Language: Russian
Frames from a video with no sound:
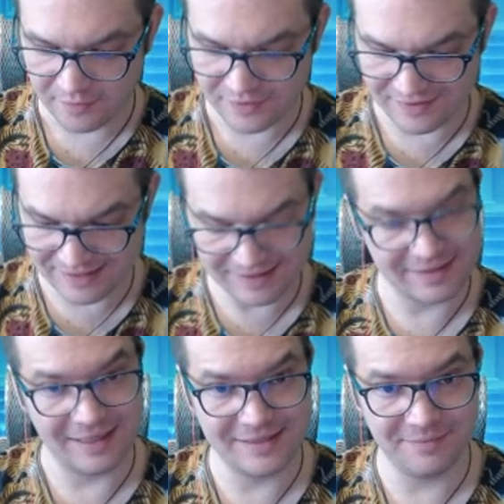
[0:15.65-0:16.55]
В связи
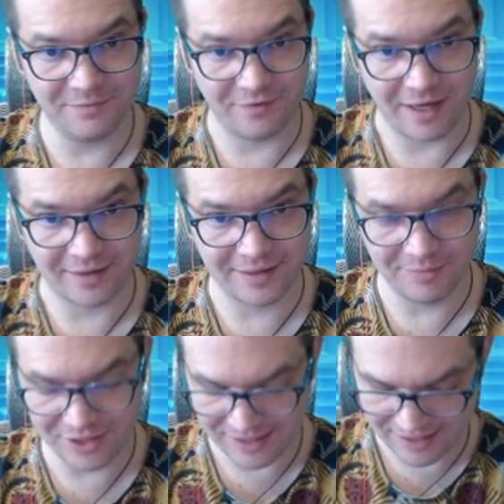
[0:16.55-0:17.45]
с этим
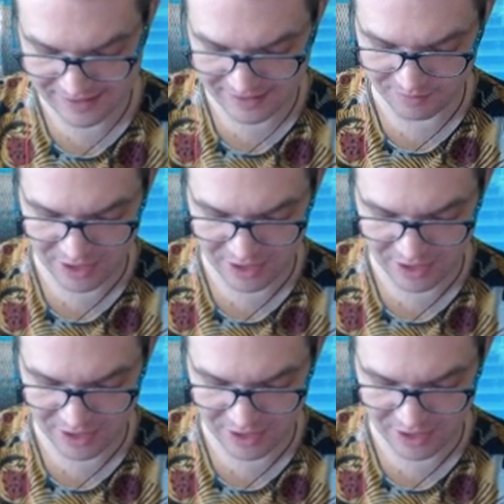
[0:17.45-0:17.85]
фактом интересным